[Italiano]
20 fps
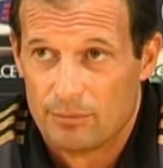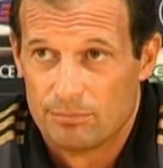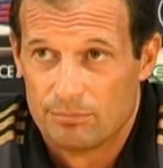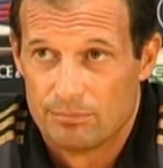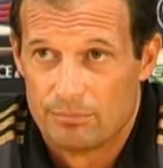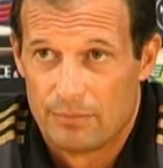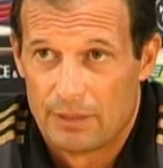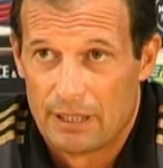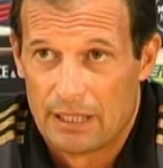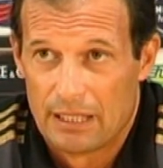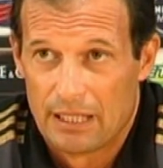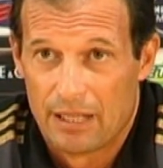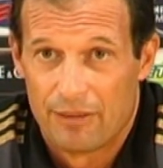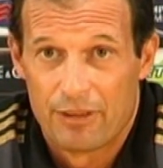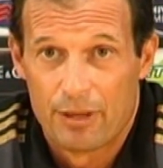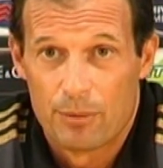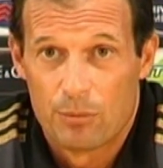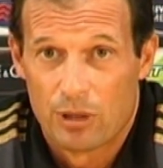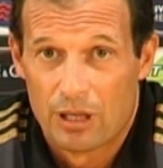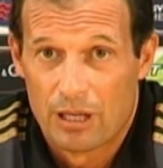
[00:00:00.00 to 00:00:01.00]
ma
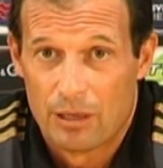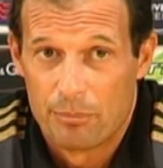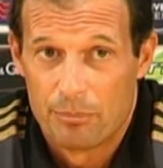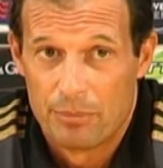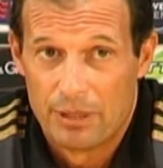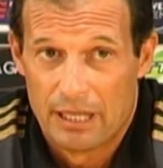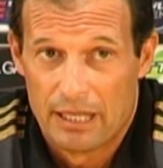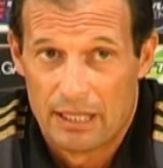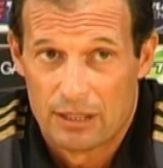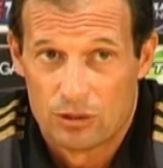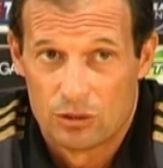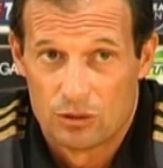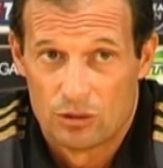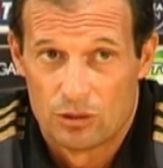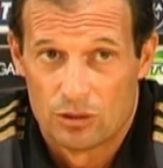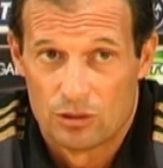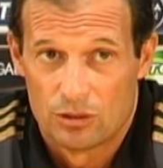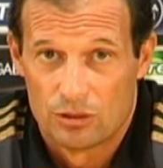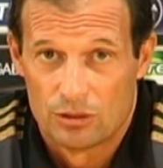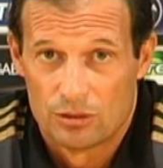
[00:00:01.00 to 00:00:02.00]
l'avremmo
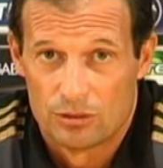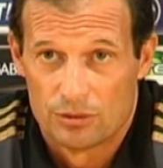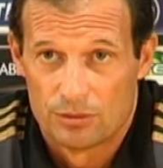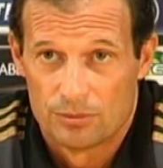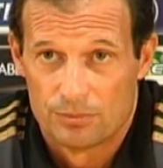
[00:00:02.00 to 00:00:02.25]
cambiato